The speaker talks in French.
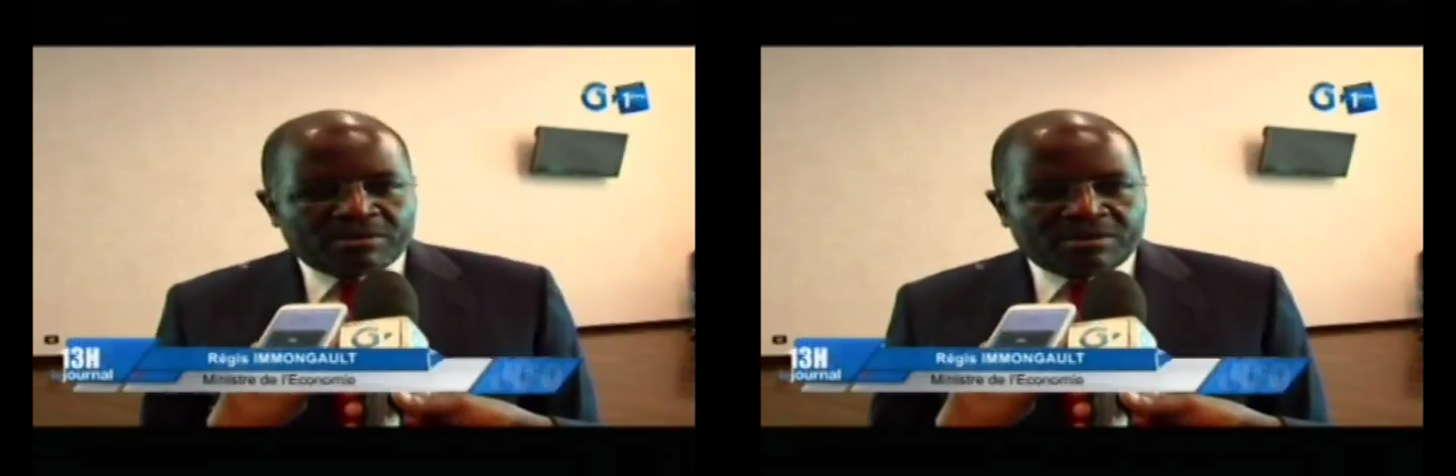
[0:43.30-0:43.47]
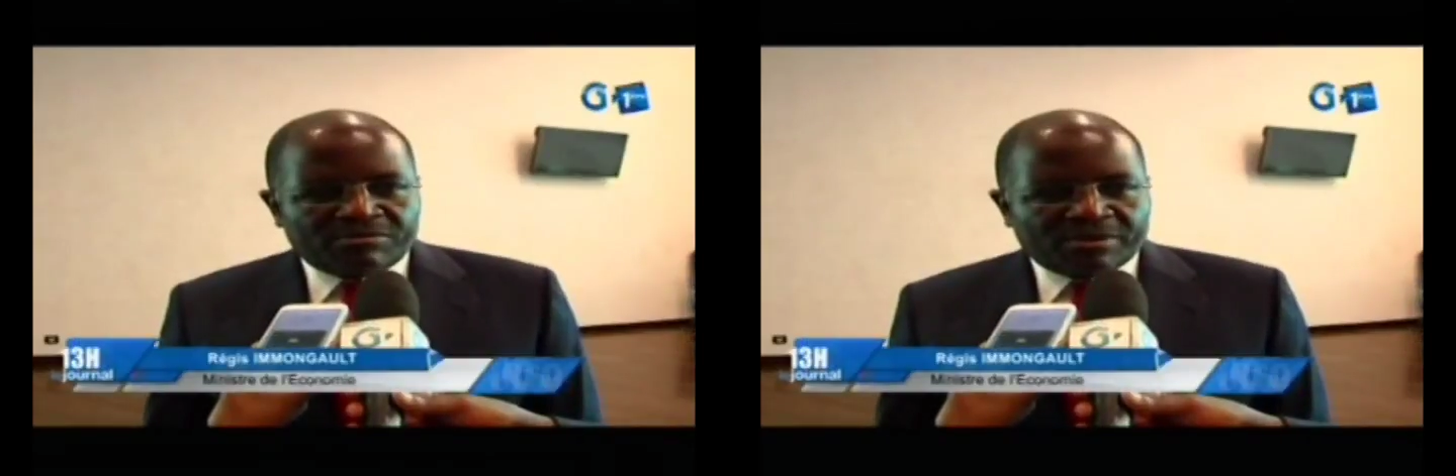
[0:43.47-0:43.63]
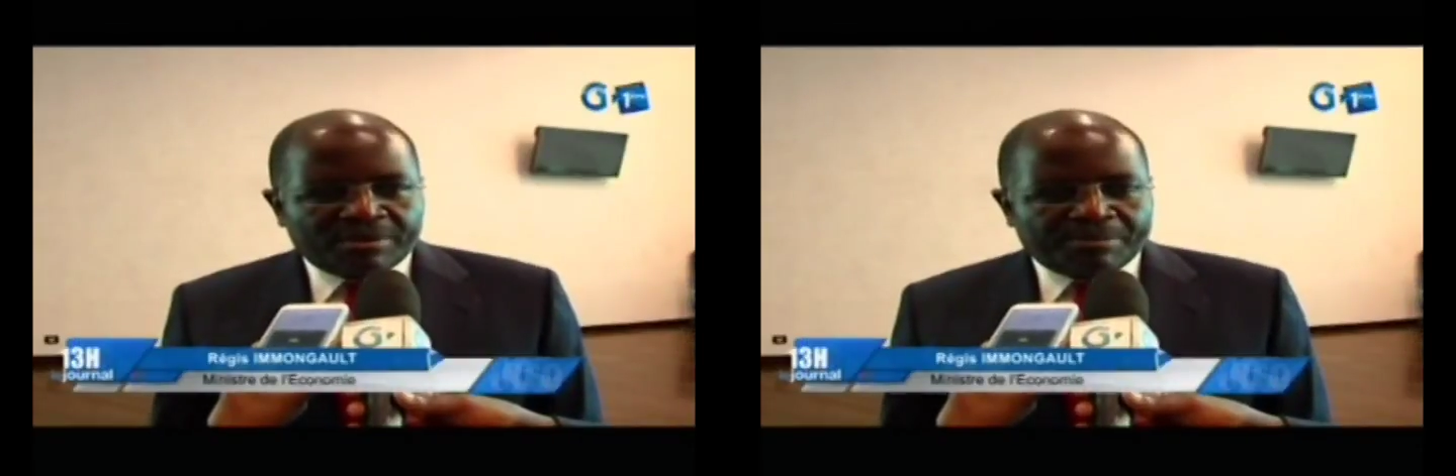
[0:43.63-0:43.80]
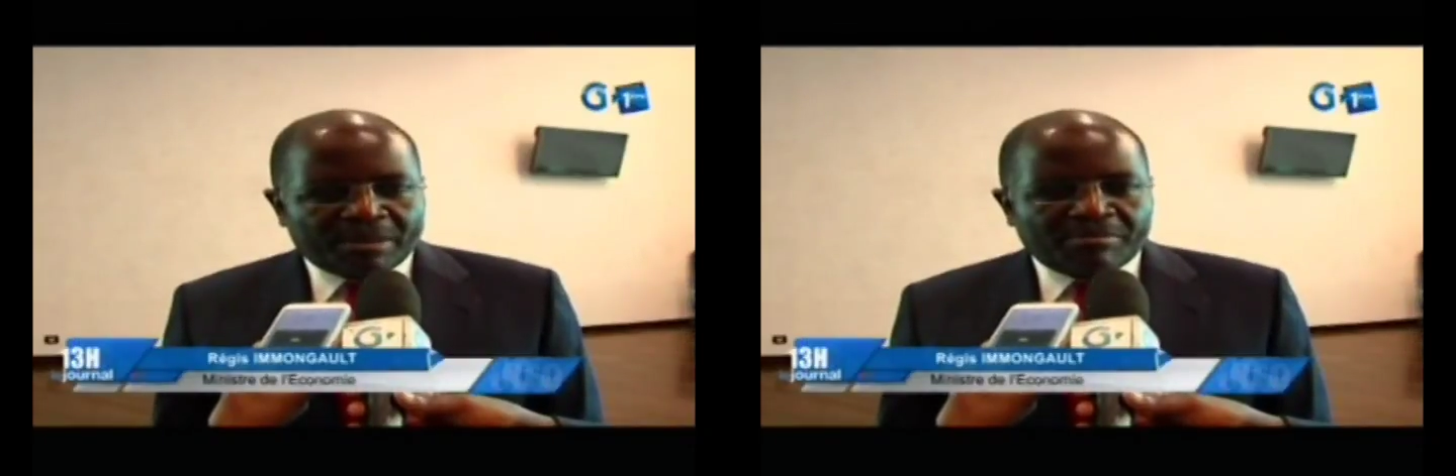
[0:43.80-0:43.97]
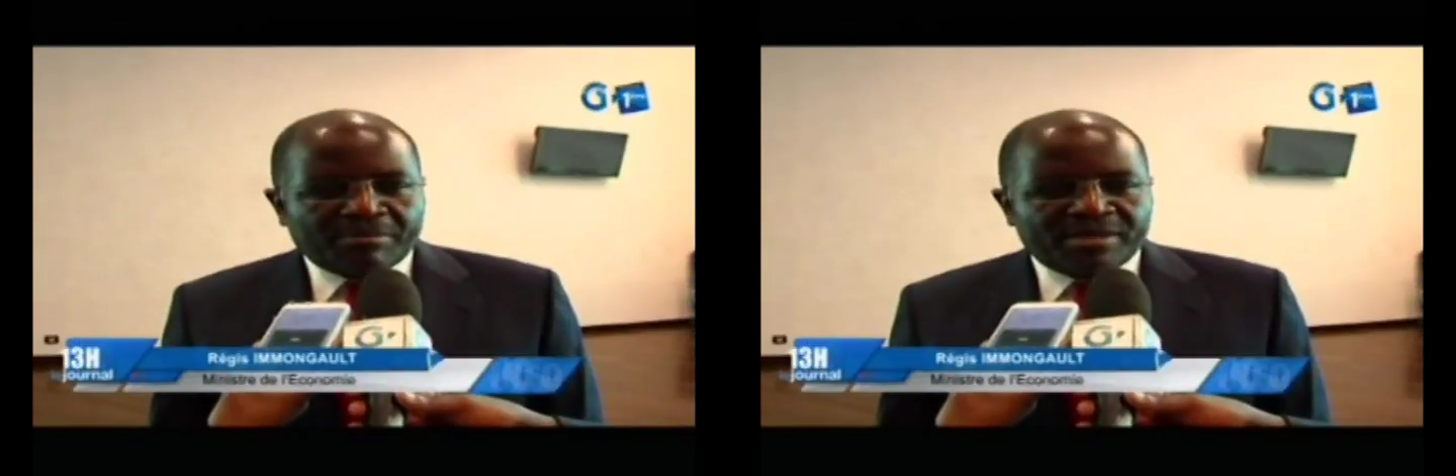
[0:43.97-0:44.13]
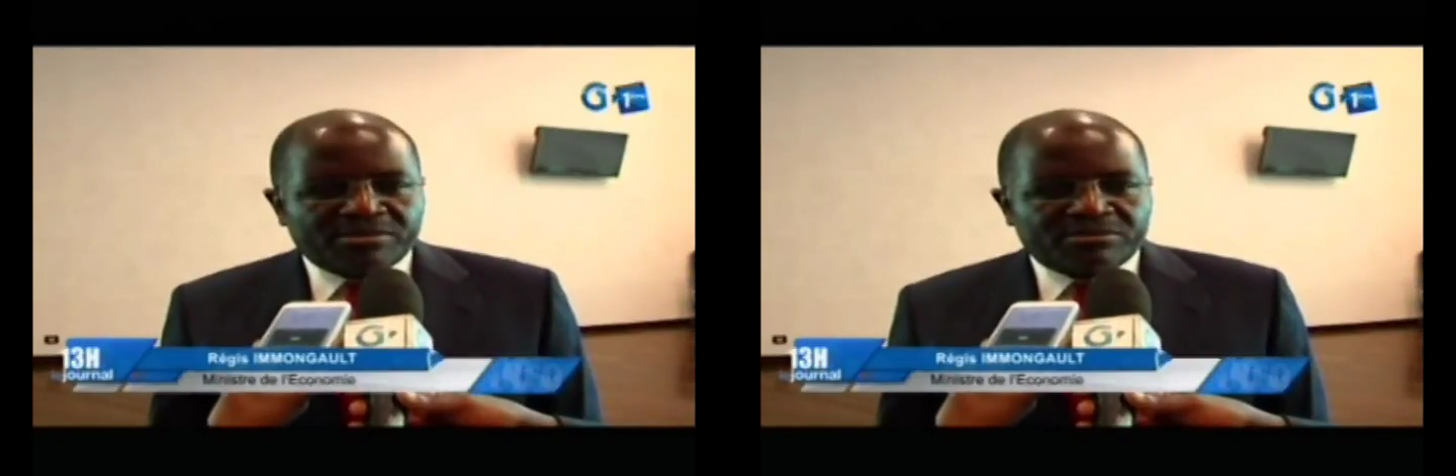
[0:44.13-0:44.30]
devrait
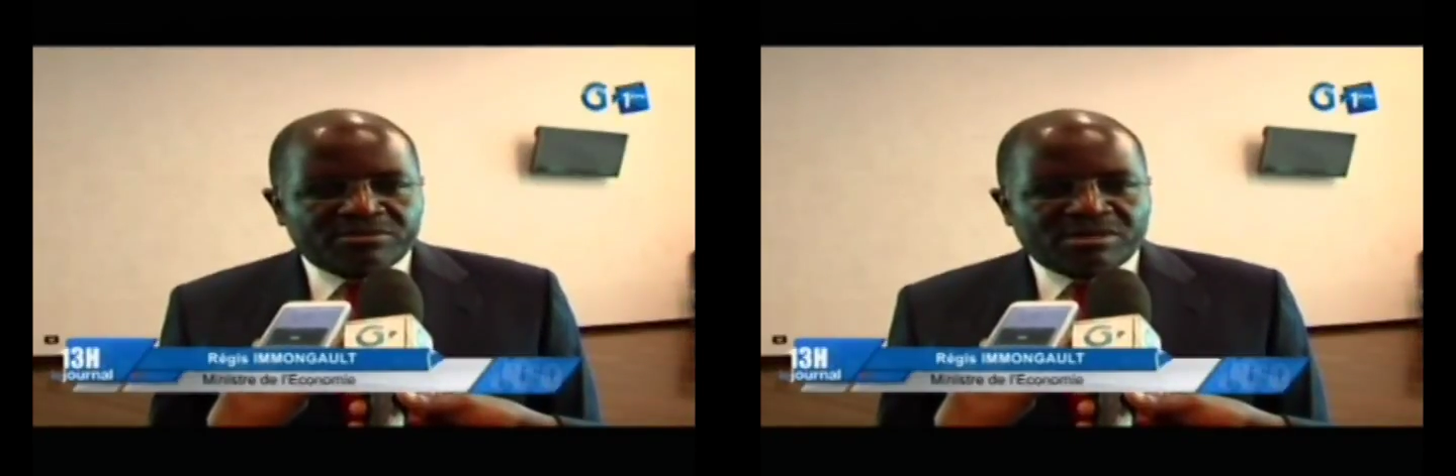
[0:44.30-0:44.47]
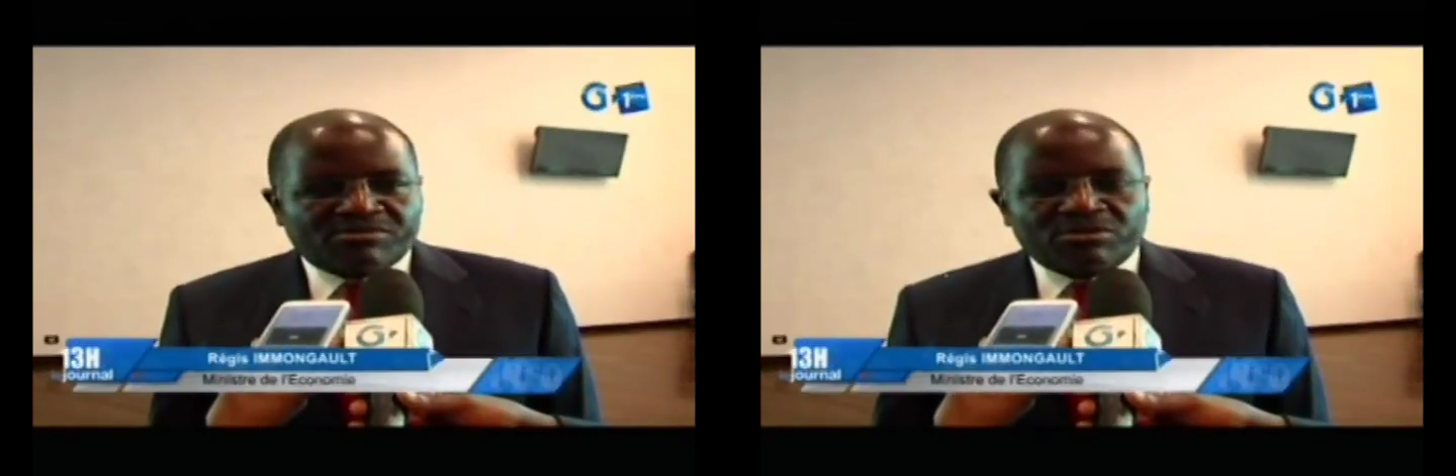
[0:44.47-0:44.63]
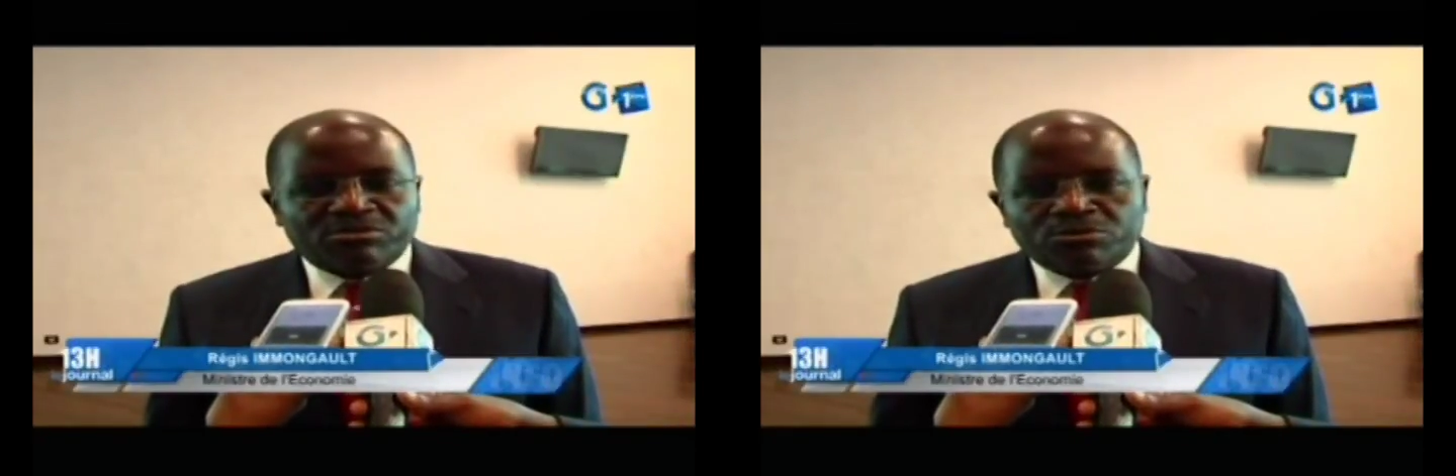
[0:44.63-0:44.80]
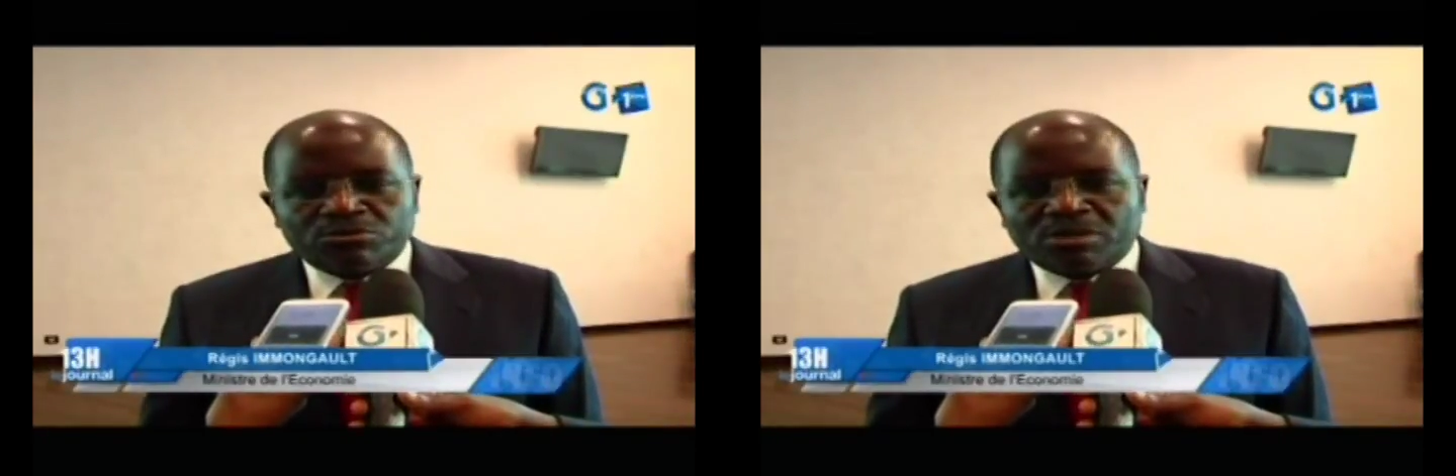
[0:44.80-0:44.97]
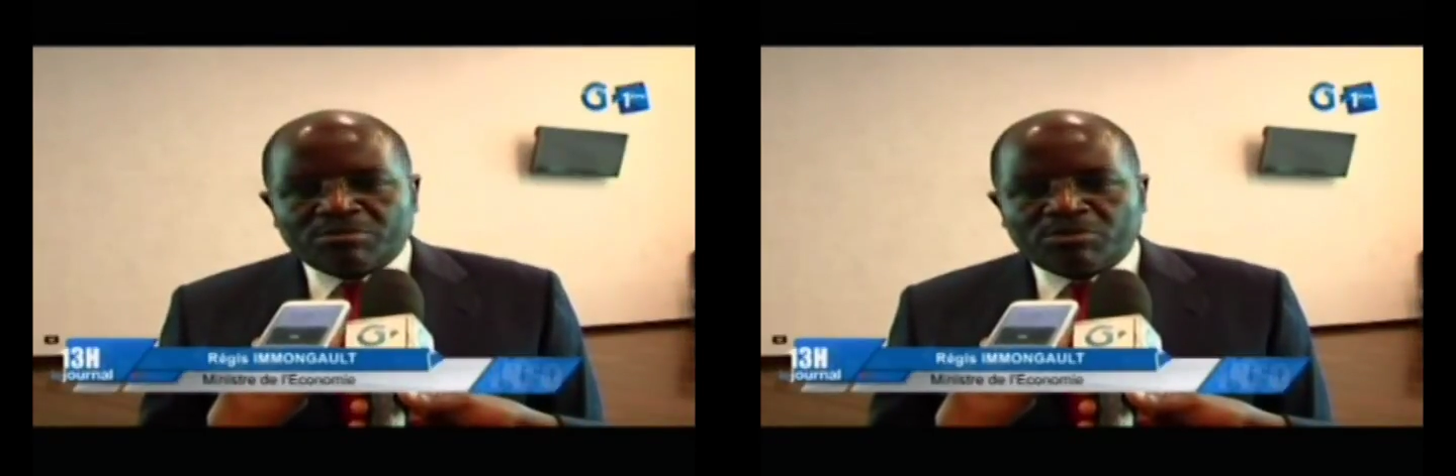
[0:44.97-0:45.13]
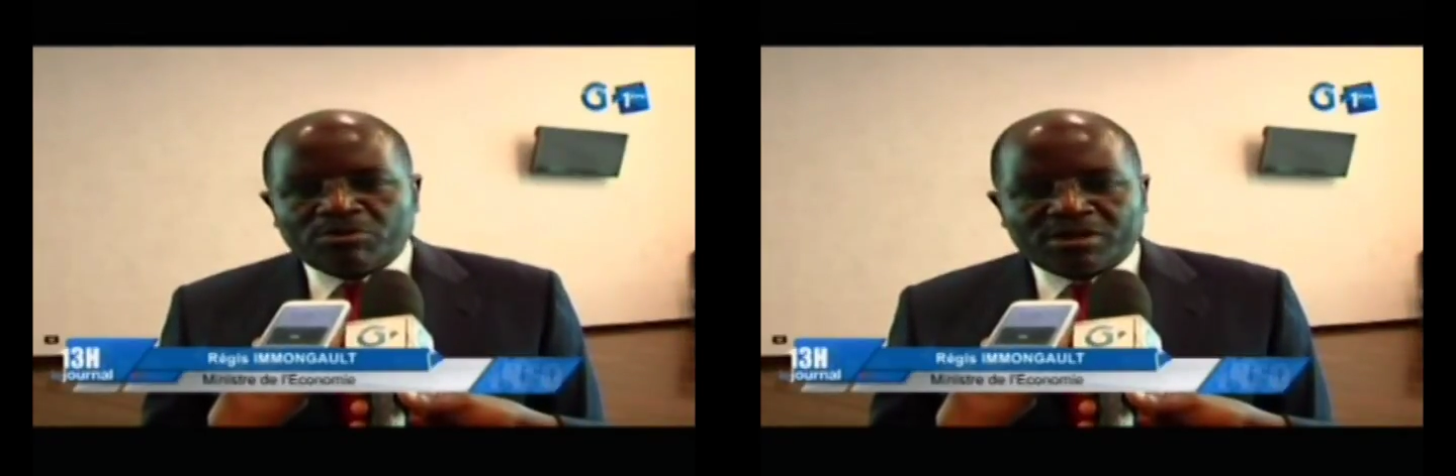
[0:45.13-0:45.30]
permettre d'avoir une,